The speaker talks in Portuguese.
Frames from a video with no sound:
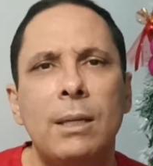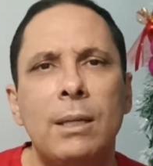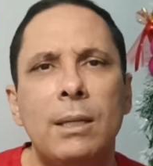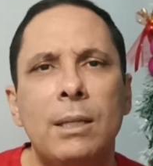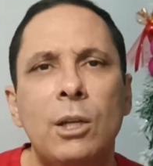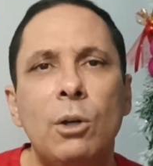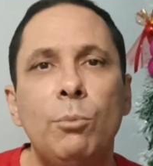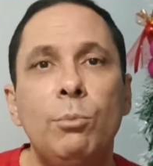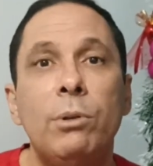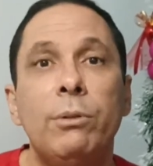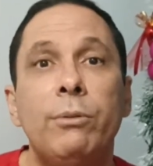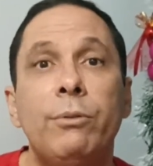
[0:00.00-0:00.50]

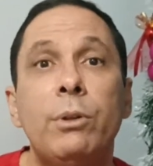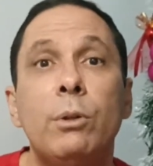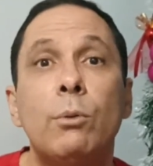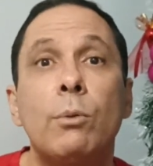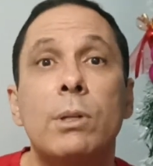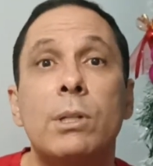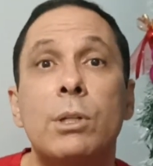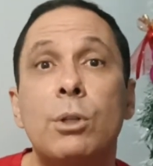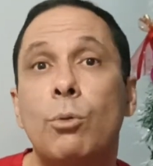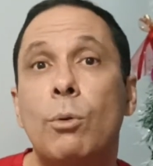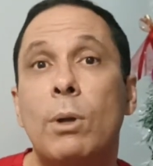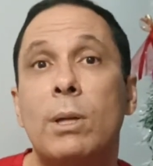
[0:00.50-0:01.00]
E eu me vi
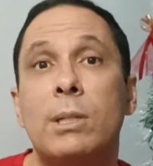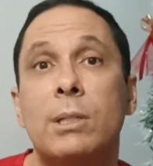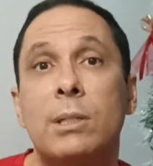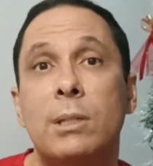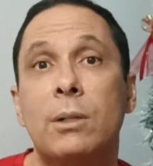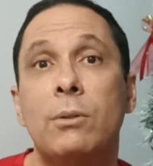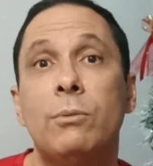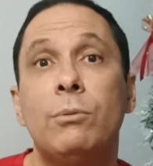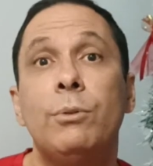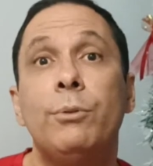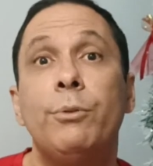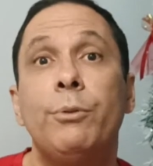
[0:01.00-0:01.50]
numa
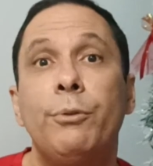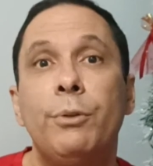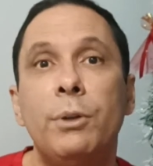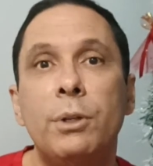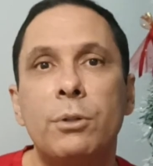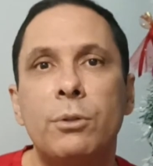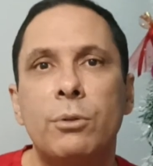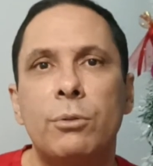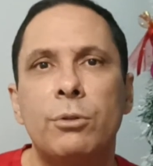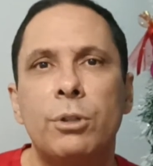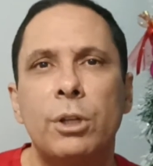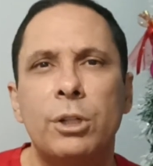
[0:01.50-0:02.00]
situação
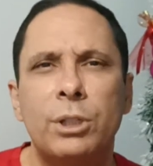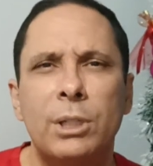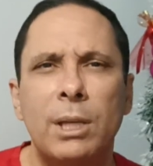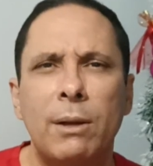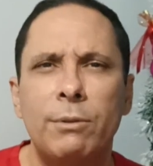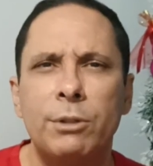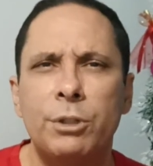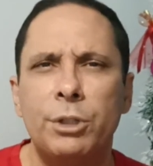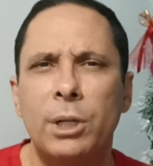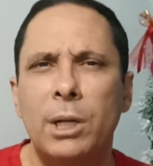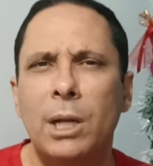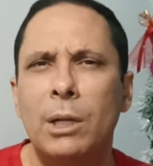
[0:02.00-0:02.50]
difícil, já
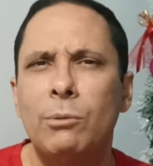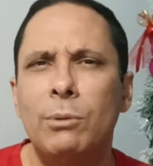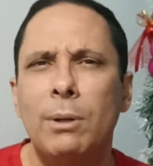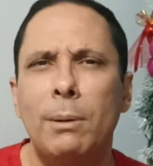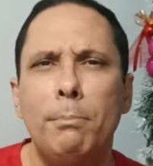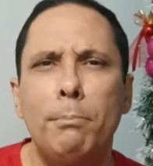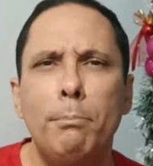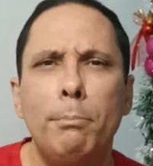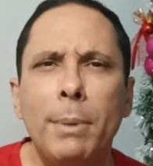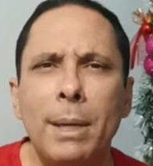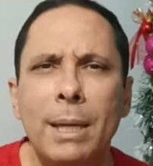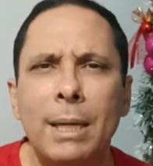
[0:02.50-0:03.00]
estava chegando a
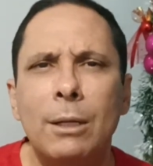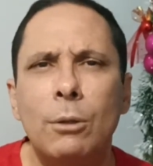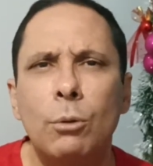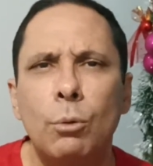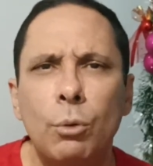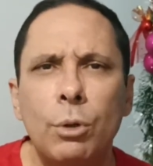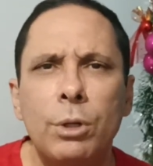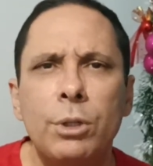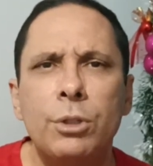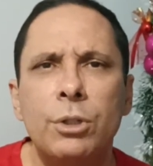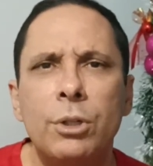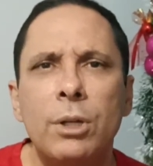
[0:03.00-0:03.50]

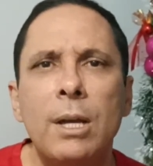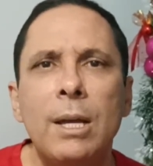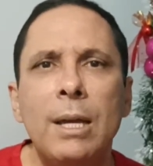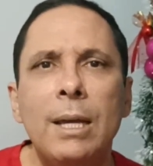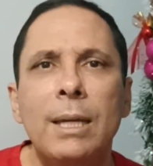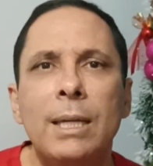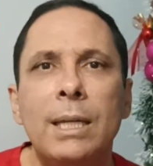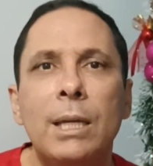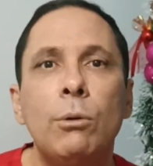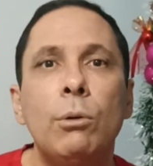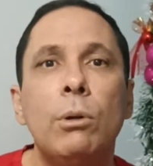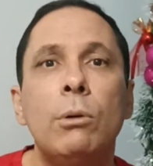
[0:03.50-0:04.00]
meia-noite
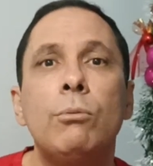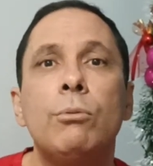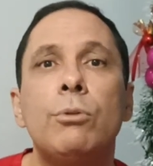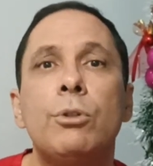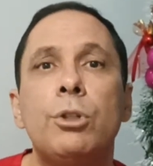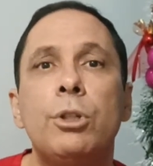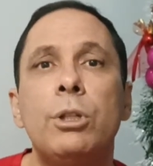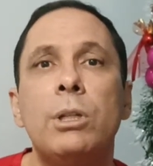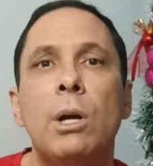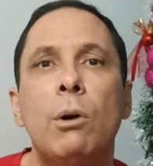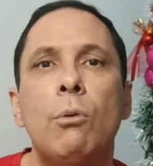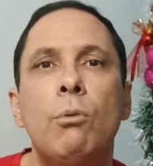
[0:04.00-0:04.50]
e eu não
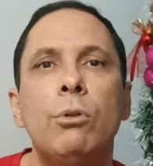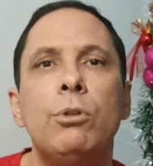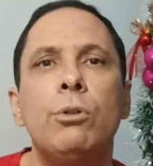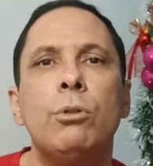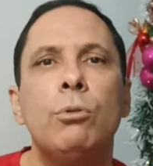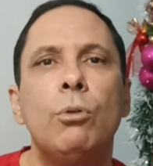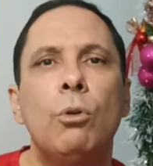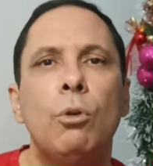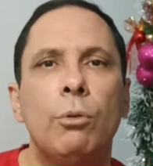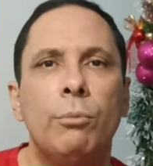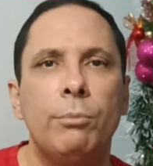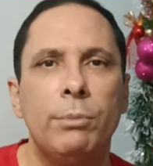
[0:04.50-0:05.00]
tinha onde
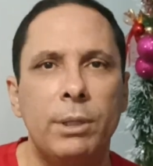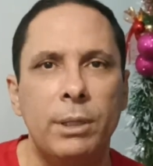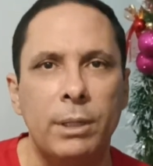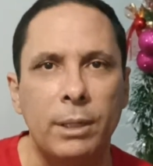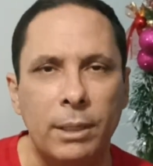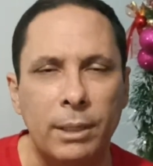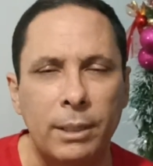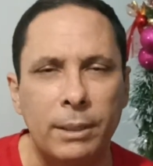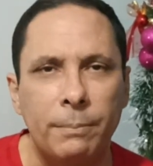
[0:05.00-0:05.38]
dormir.